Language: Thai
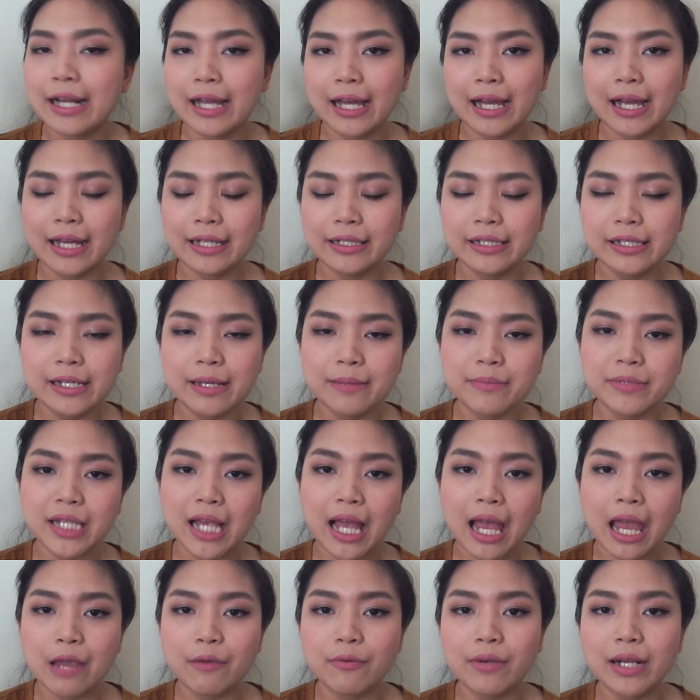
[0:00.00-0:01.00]
นะคะ ที่แกม
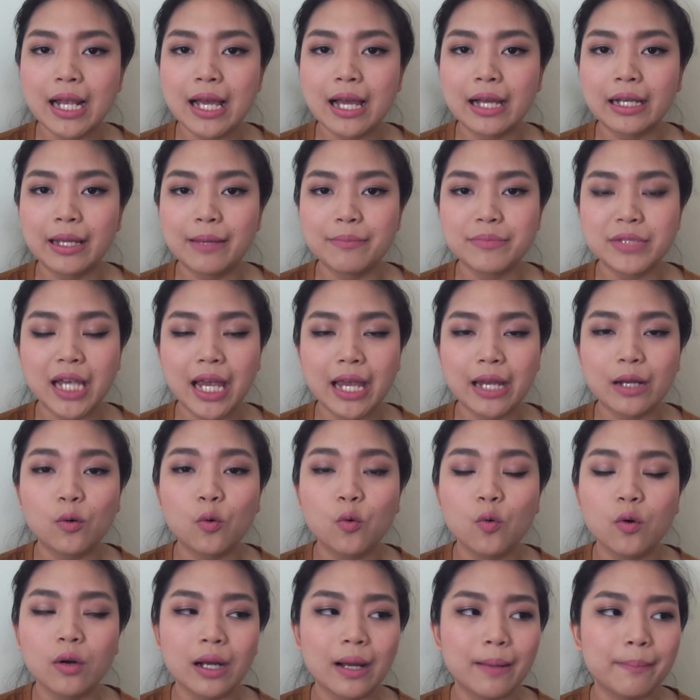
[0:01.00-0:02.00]
ใช้เวลาแกมใช้
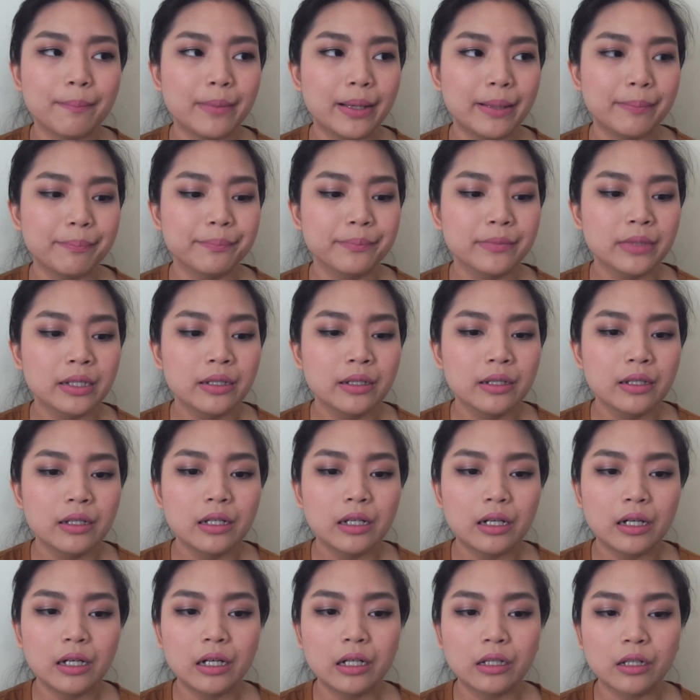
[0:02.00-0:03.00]
คู่กับแบบ
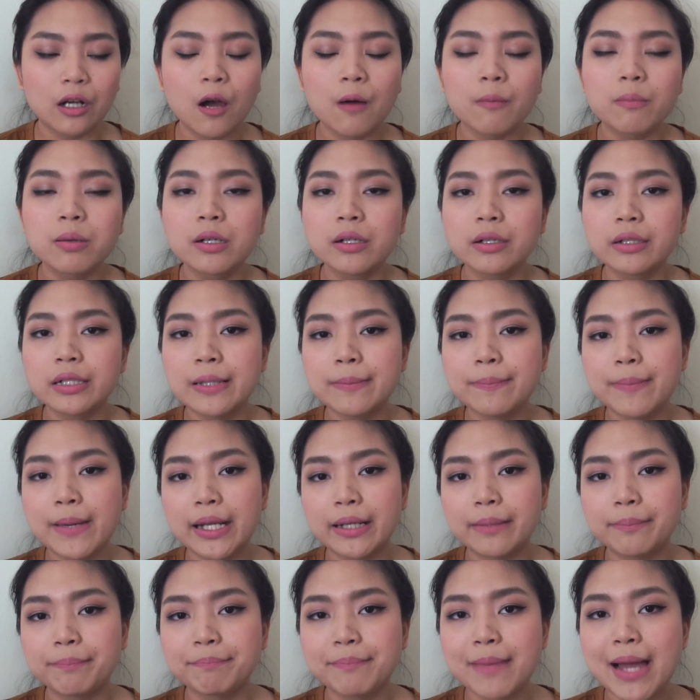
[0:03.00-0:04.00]
เออรองพื้นที่เป็
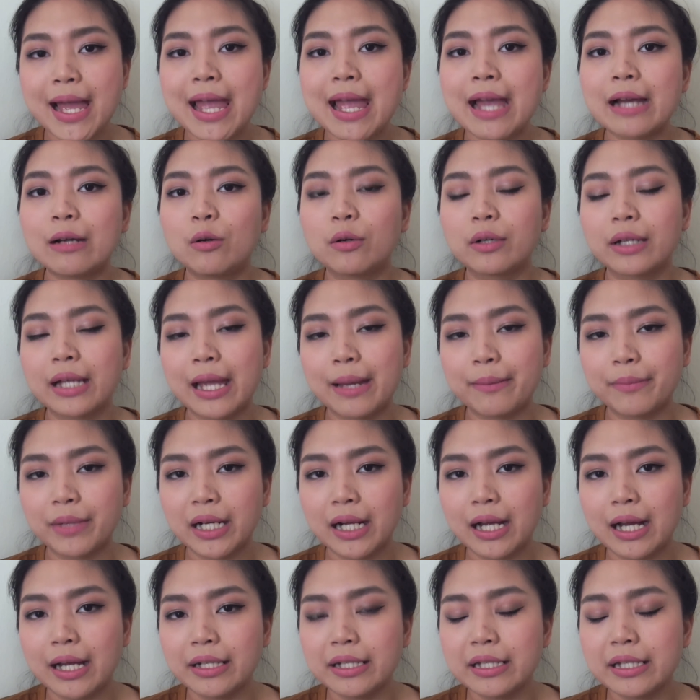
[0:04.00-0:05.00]
นแป้งของแกมา
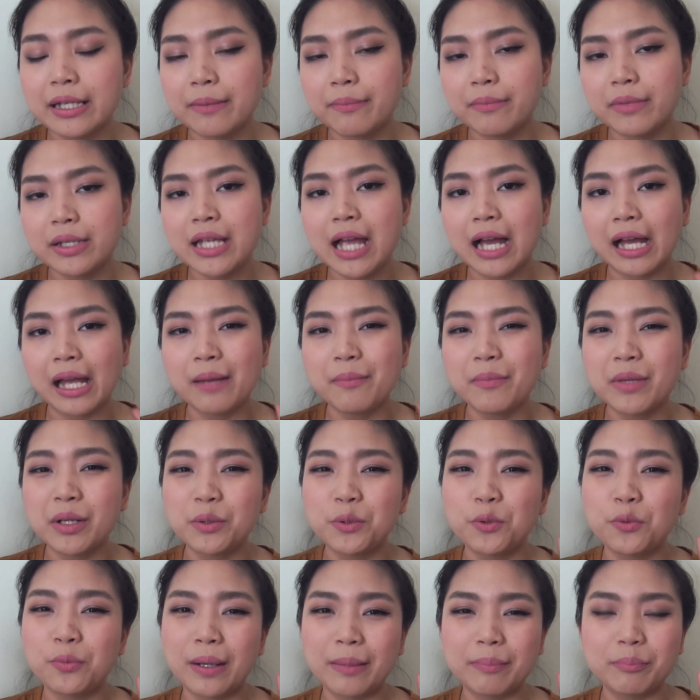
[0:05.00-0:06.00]
นะคะ ที่แกไม่อยากให้มัน
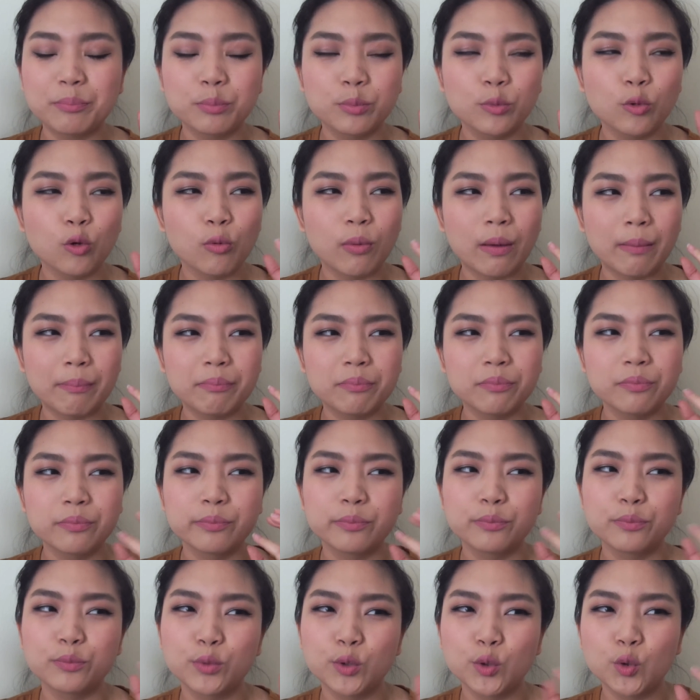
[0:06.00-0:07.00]
ดูแบบดูแบบ
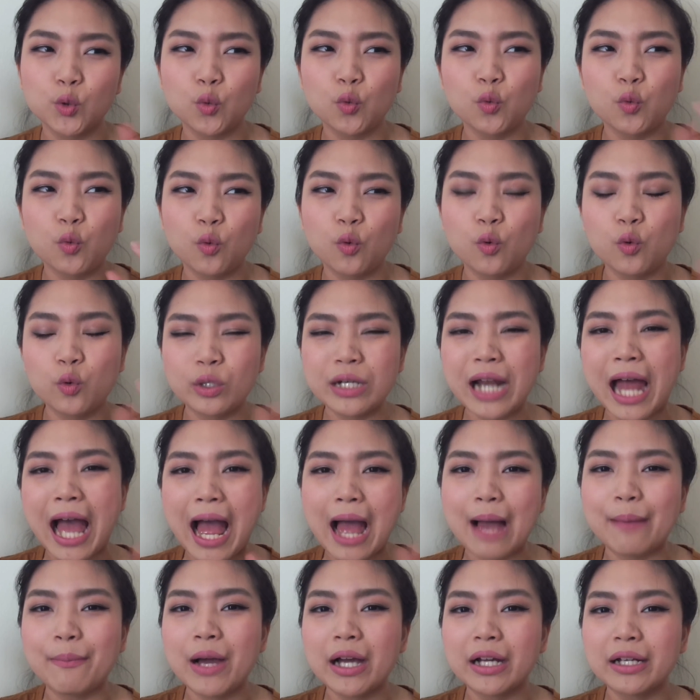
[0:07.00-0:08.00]
ดูหนา
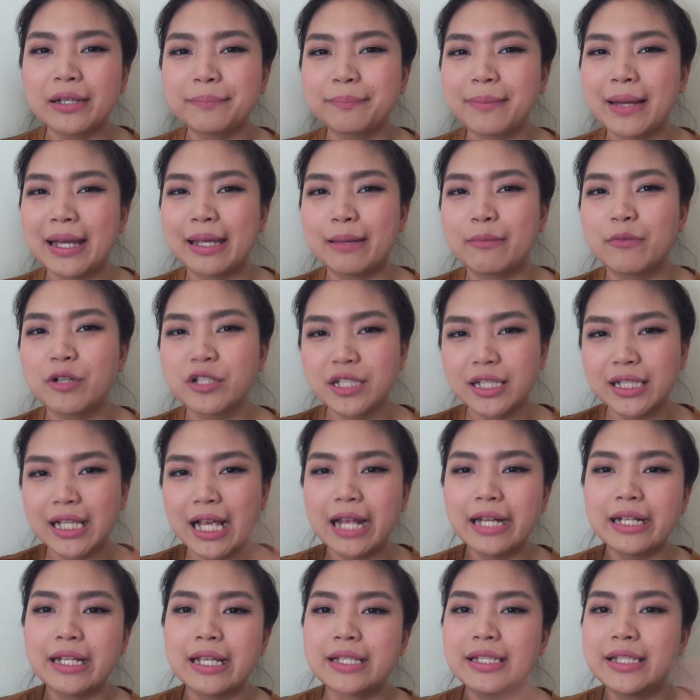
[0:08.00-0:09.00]
มากเกินไปแกก็
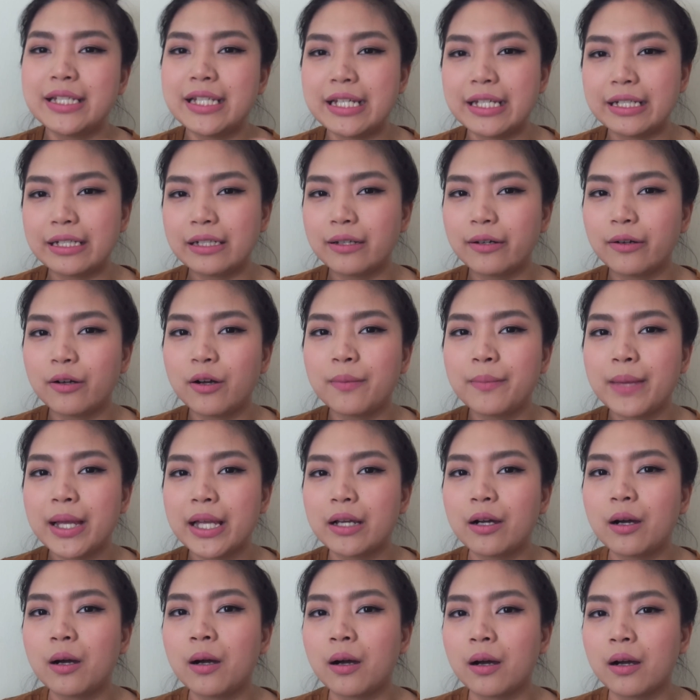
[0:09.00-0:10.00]
แซะเนี่ยฉีด แล้วก็ไม่
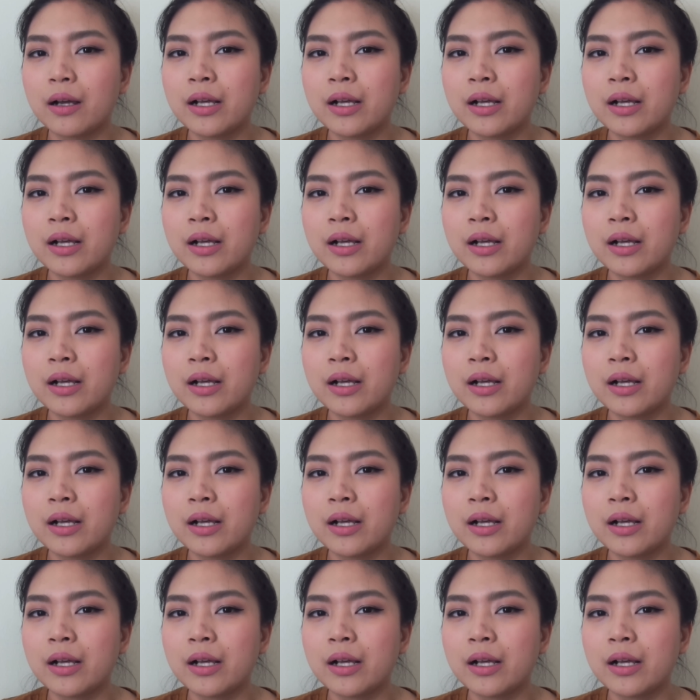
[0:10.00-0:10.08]
ก็